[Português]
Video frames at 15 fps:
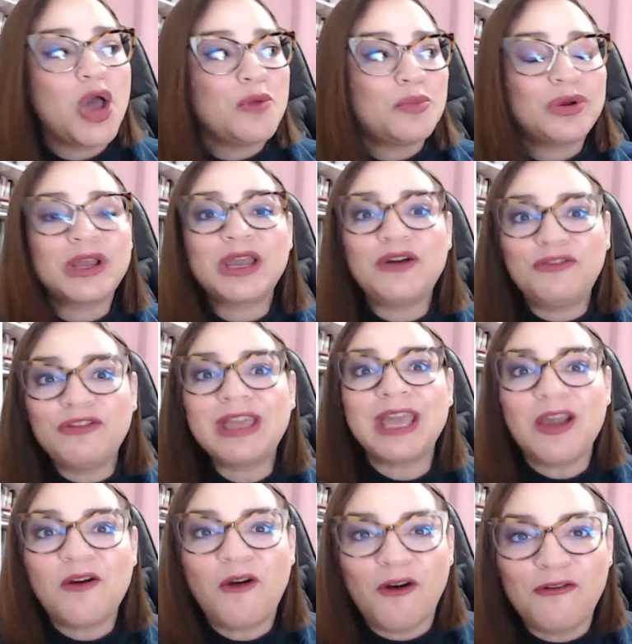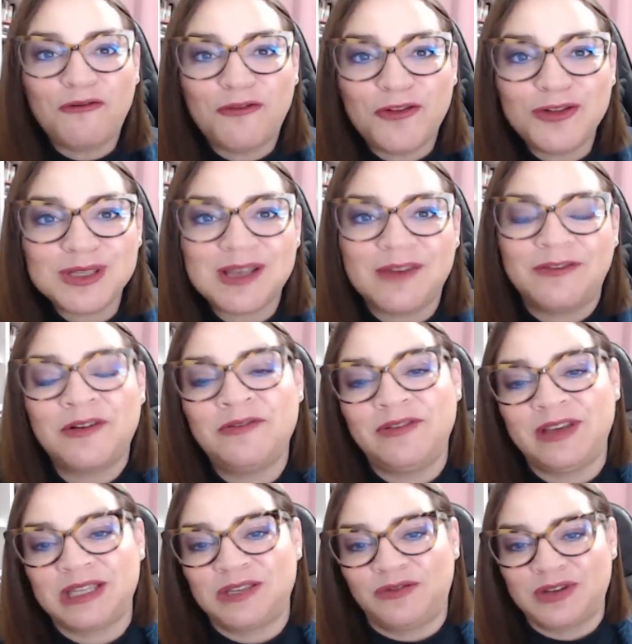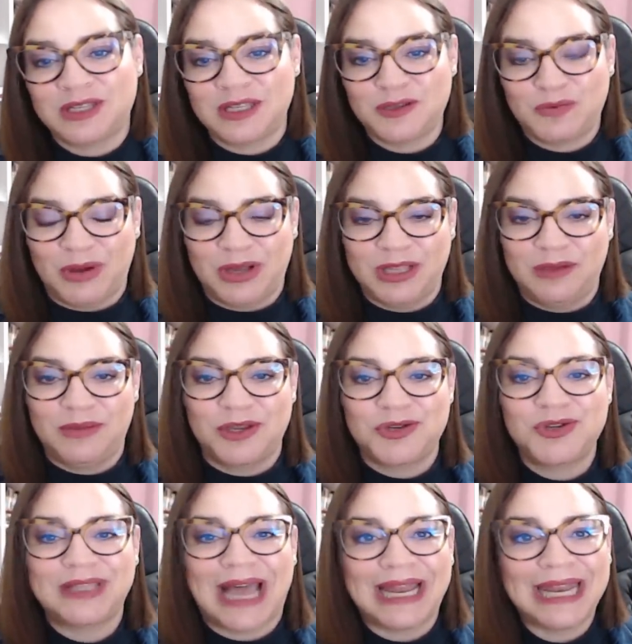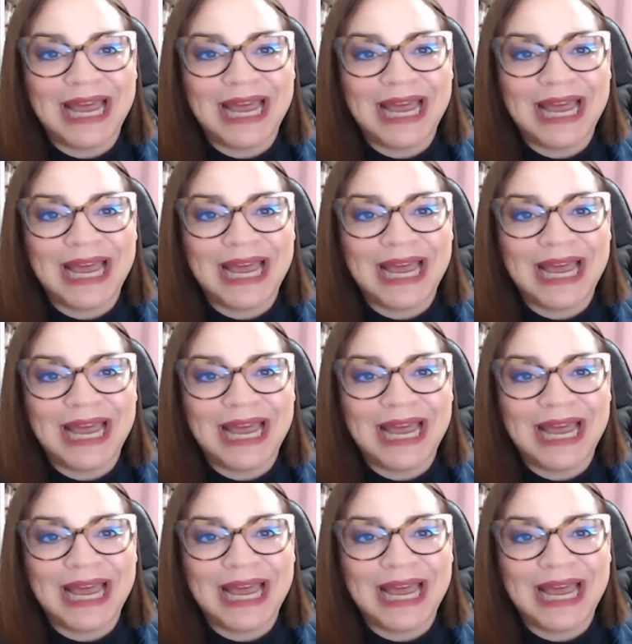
porque eu fiquei confusa. Vamos ver se vocês podem me ajudar.